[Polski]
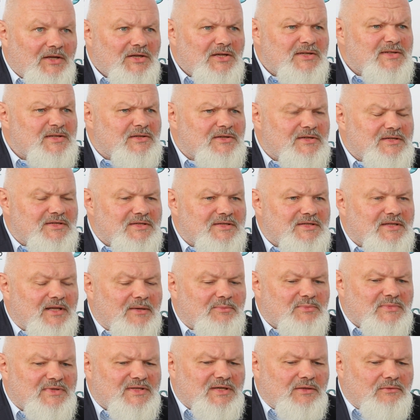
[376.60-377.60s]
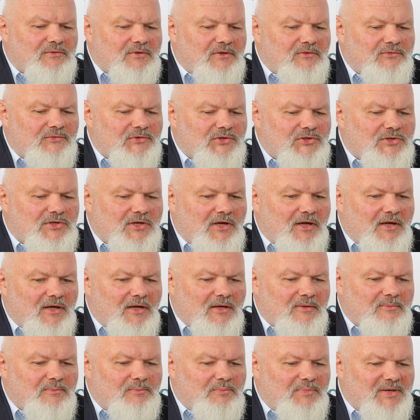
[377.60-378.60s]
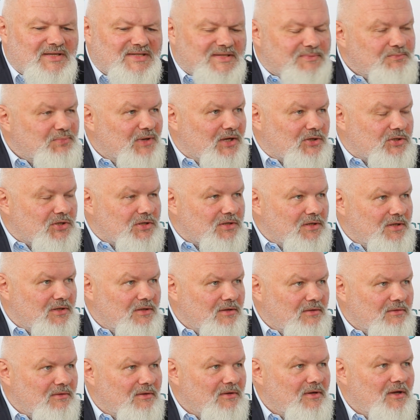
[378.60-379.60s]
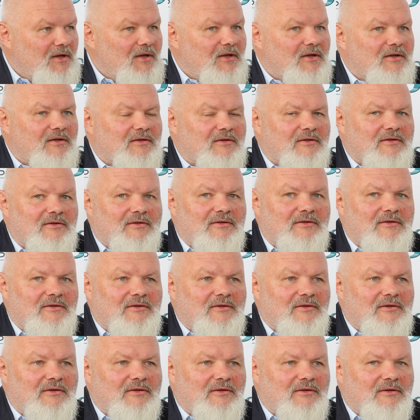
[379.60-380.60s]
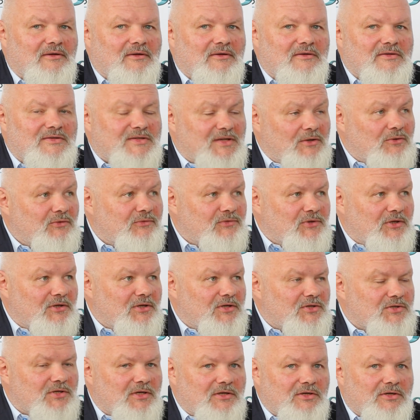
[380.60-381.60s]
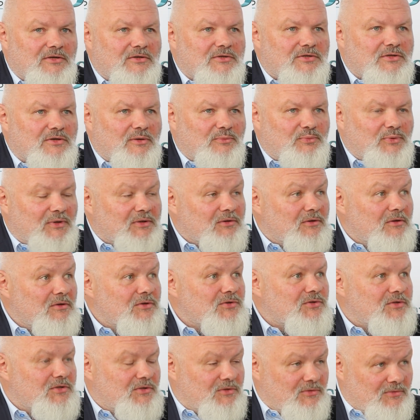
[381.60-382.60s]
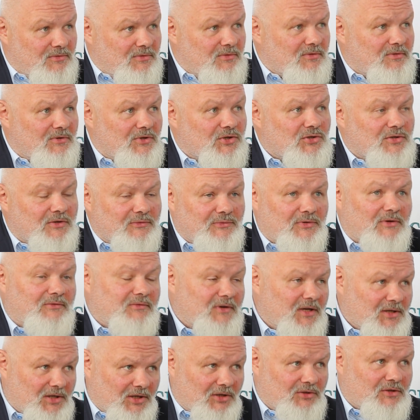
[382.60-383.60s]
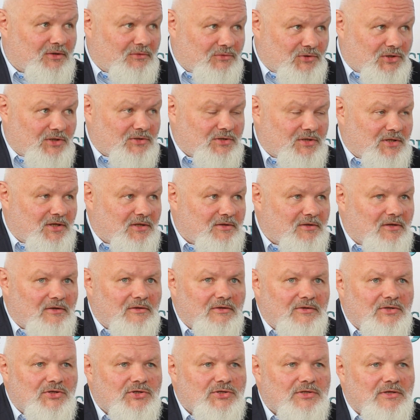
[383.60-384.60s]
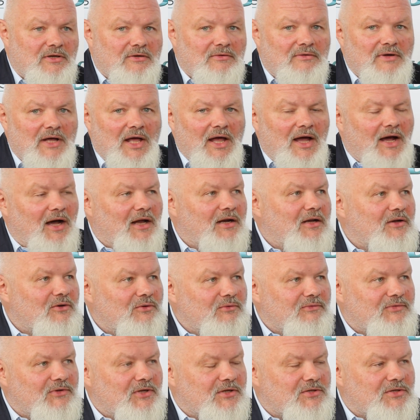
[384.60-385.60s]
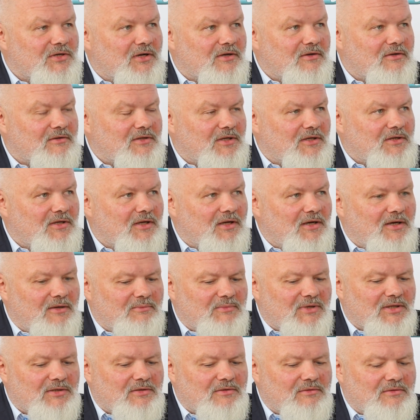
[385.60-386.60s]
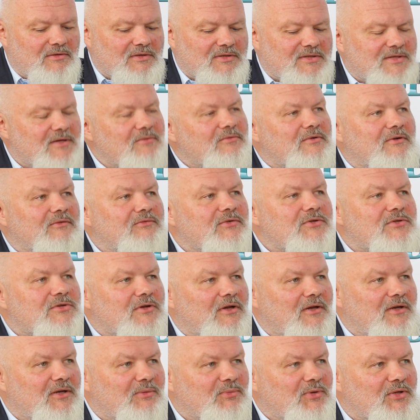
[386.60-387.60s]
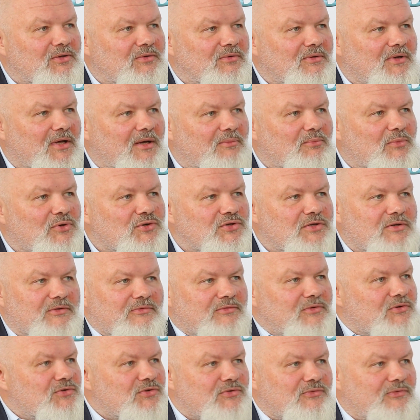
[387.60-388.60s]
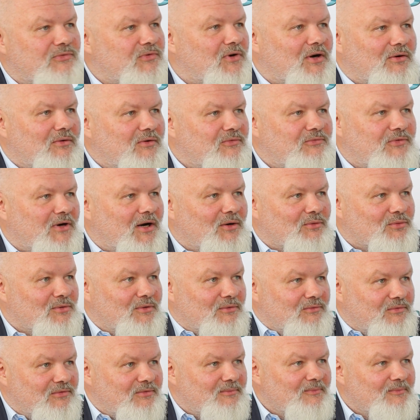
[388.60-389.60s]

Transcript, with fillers: jest to system całkowicie bezpieczny, E, zarówno jeżeli chodzi o płatności i szyfrowanie i tą część technologiczną, ale również jako taki element, który całkowicie eliminuje możliwość fraudu.